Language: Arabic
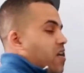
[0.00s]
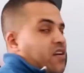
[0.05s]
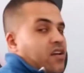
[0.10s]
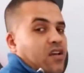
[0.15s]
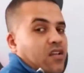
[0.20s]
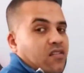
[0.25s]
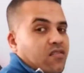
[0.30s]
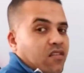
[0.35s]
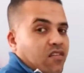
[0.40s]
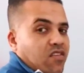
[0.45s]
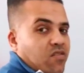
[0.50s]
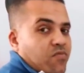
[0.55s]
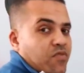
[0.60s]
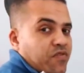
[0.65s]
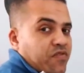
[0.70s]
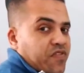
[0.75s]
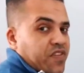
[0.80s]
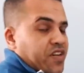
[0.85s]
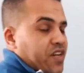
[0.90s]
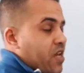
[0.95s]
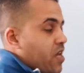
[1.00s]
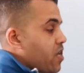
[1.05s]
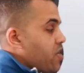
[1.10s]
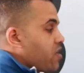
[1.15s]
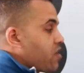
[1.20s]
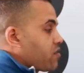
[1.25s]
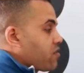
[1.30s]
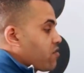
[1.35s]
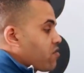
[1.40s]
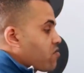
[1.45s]
معانا التصميم في
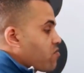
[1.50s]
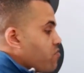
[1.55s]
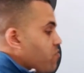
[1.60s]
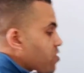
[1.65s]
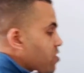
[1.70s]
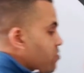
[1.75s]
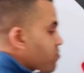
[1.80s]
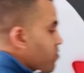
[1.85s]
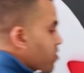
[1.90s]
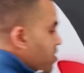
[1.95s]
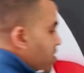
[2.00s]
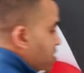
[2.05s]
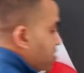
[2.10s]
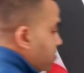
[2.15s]
النهايه تصميم